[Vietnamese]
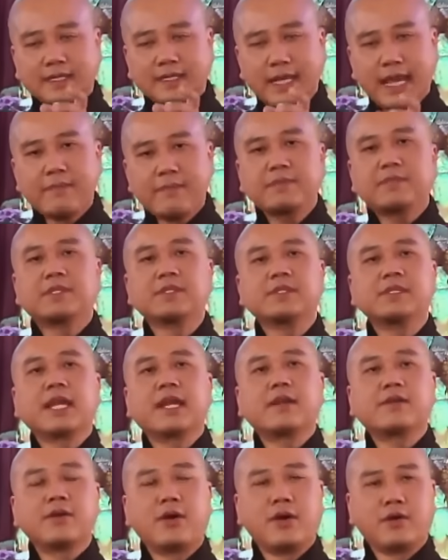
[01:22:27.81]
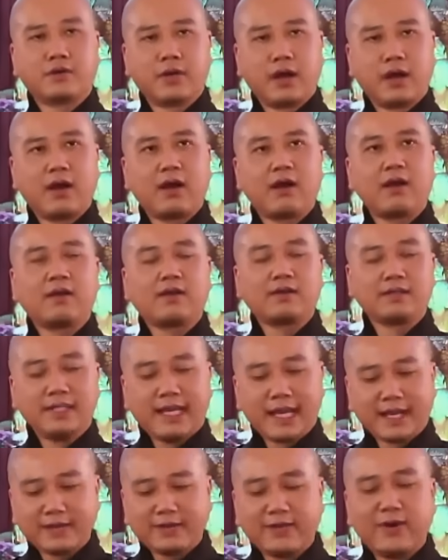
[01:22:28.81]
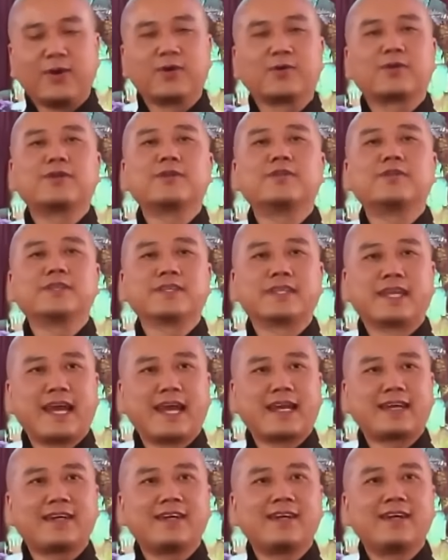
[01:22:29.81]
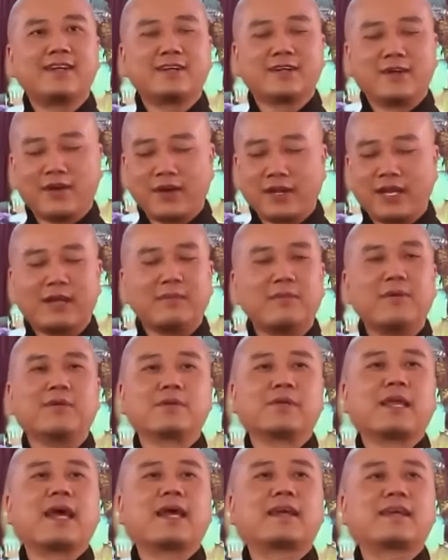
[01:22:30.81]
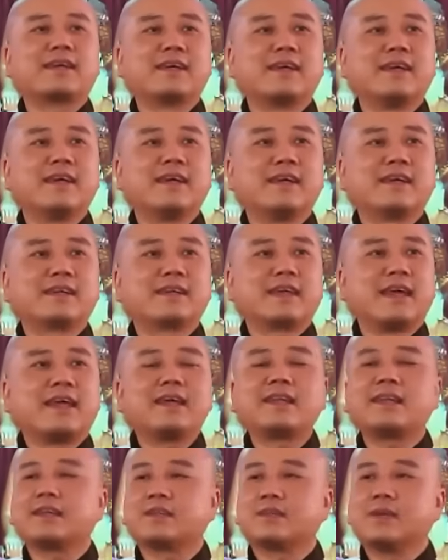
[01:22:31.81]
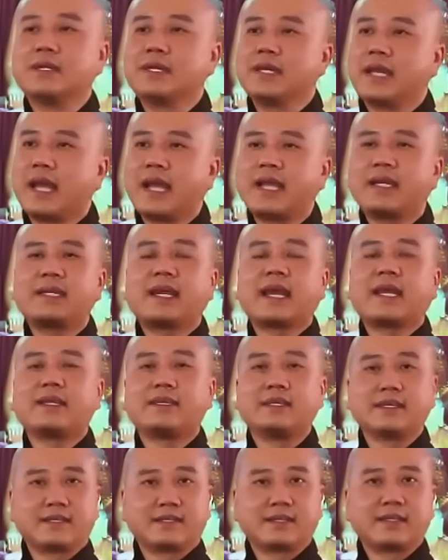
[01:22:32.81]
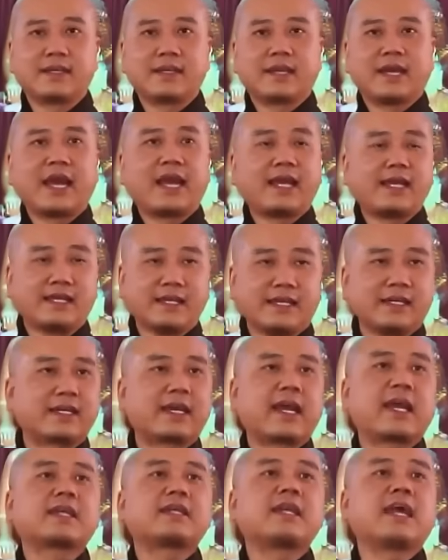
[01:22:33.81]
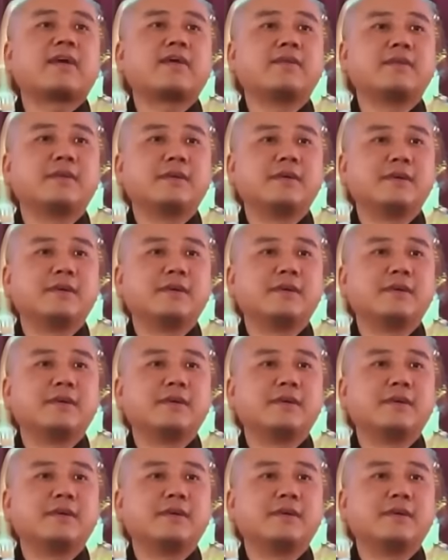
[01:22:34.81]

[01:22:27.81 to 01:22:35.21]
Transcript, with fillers: đem sự giác ngộ đó giác ngộ cho người khác, gọi là Bồ Tát. Thế thì tuy hai Ngài dịch hai nghĩa khác nhau,